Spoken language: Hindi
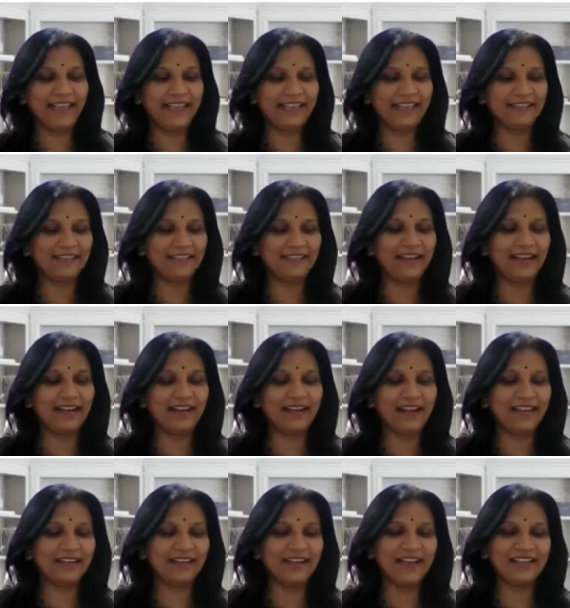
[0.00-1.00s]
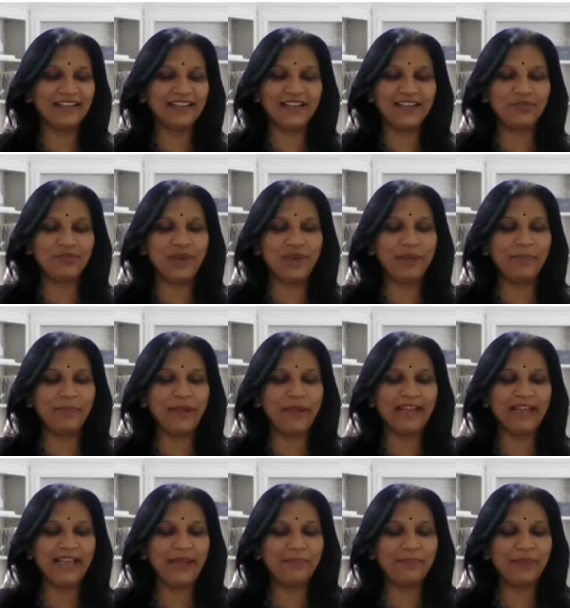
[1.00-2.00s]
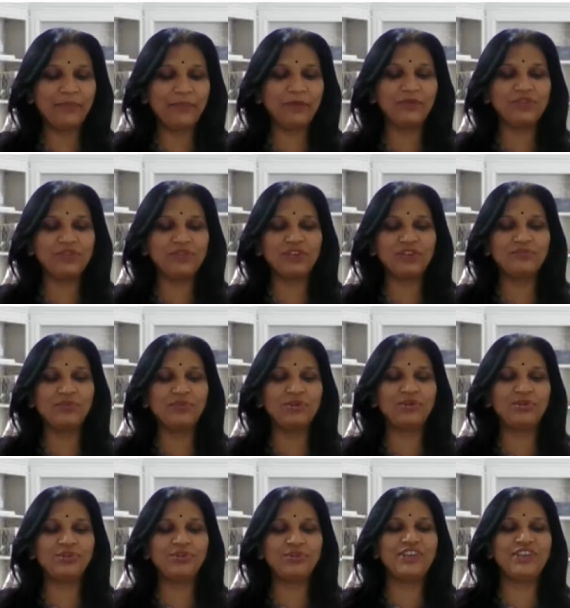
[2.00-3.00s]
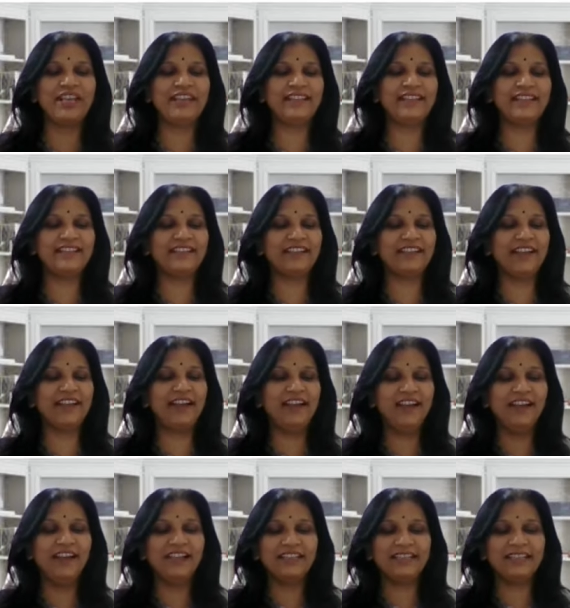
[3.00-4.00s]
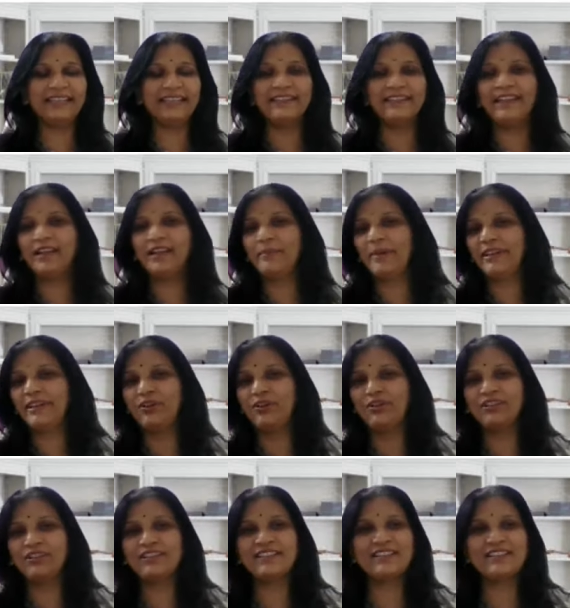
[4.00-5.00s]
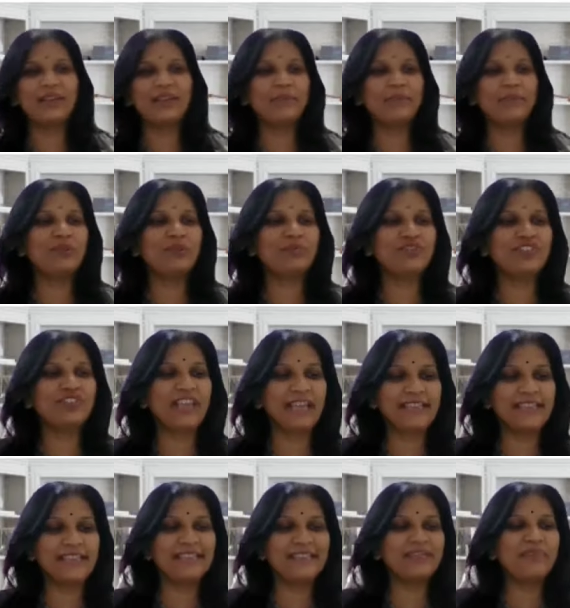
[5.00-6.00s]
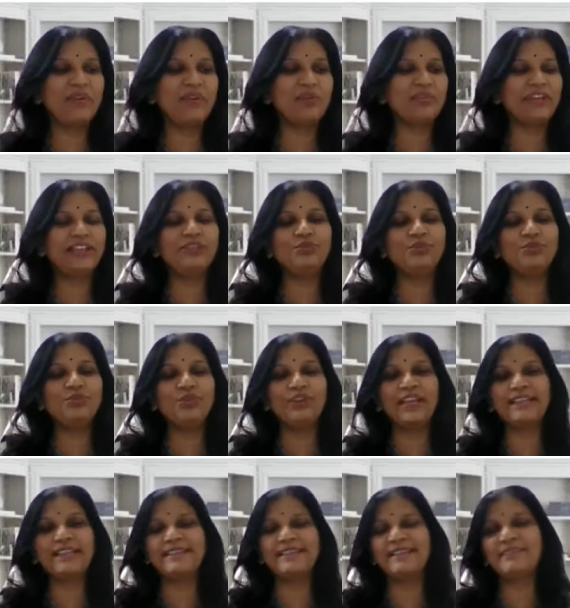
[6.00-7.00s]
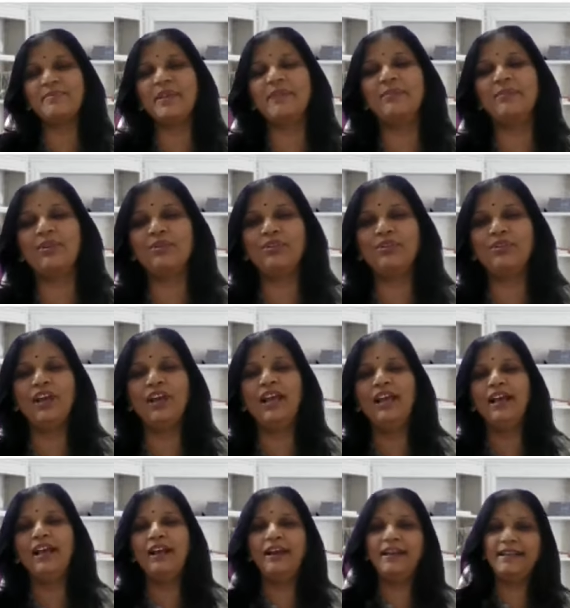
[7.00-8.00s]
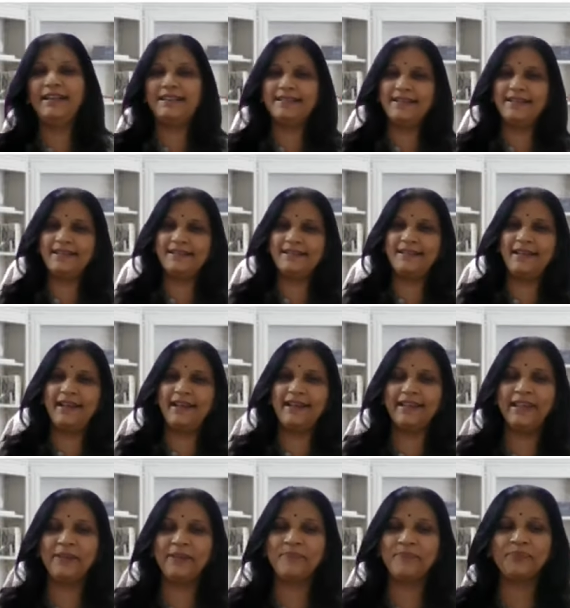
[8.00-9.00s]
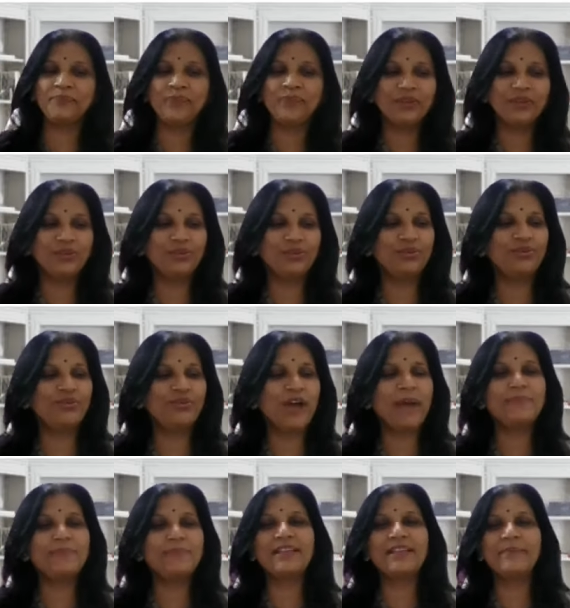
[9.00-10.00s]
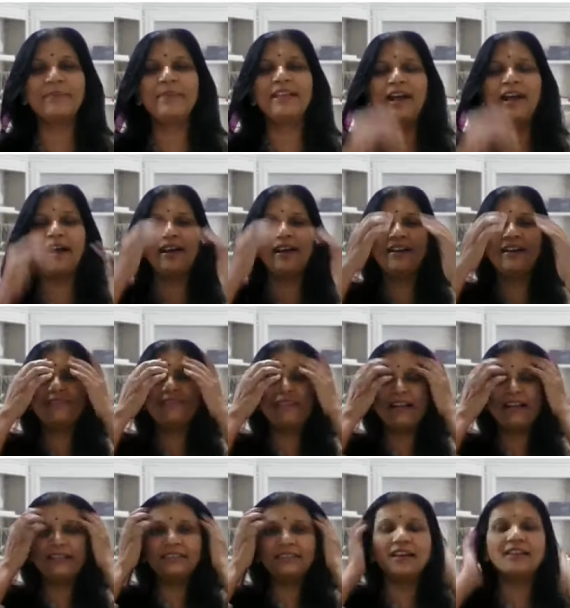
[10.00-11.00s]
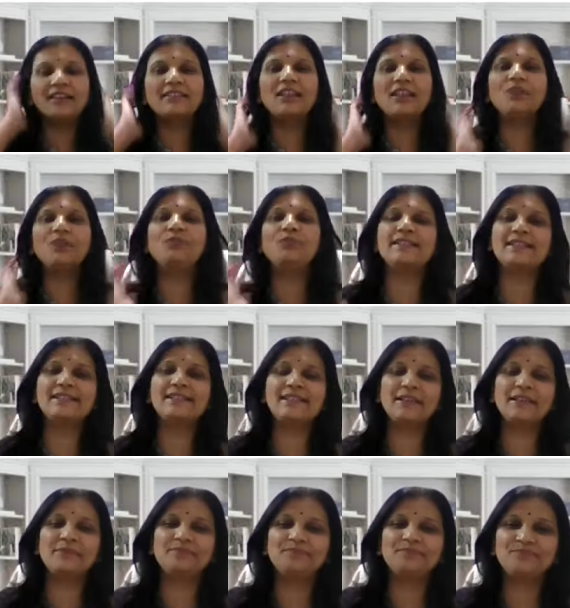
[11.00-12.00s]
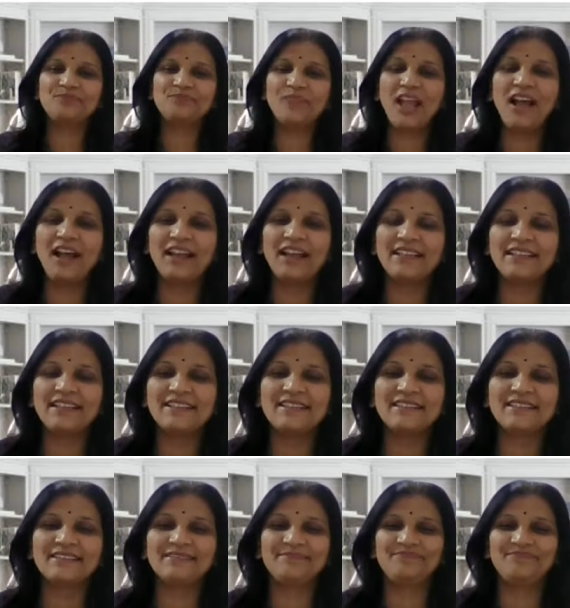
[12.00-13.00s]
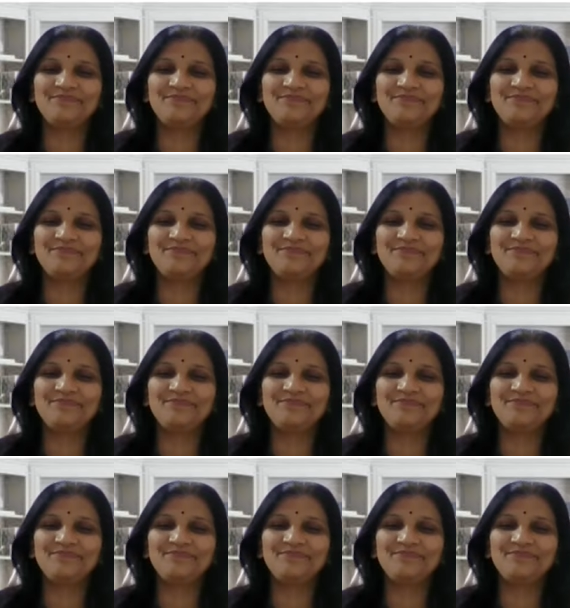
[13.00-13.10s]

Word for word: एक सत्र रखा था अच्छा हुआ आप आ गए आपके भी कुछ अनुभव हो तो शेयर कीजिएगा देखते हैं हमारे डॉक्टर्स के भी कुछ केसेस भी होंगे तो वो केसेस भी हम लोग डिस्कस करेंगे तो आप सभी का स्वागत करते हुए हाँ यस